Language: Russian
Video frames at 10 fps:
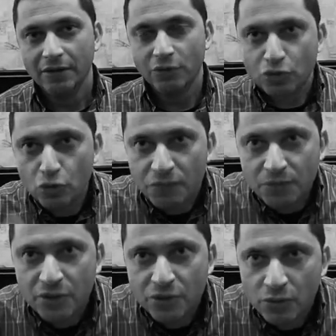То есть что вообще
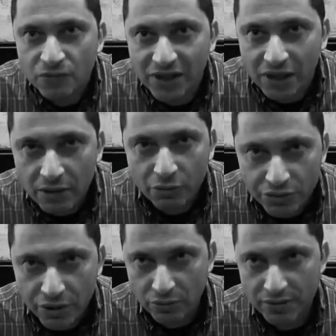происходит в головах у
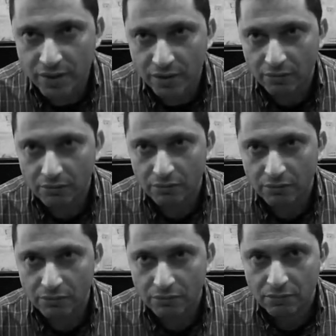этих людей?
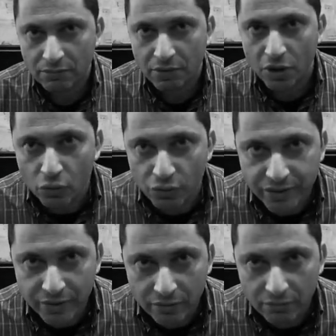
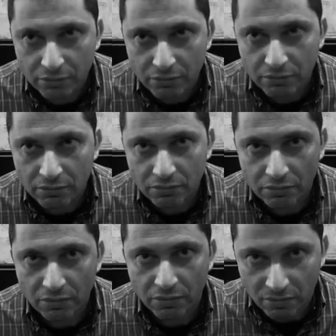Люди,
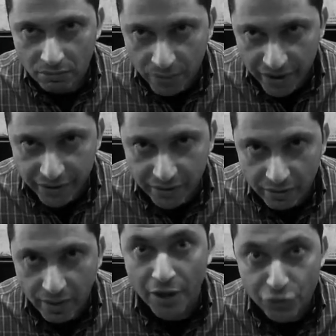
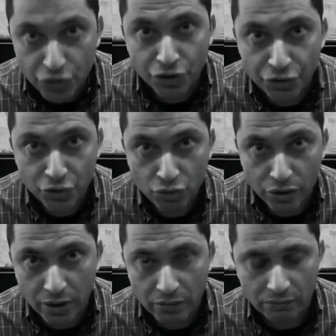байкеры, очнитесь уже.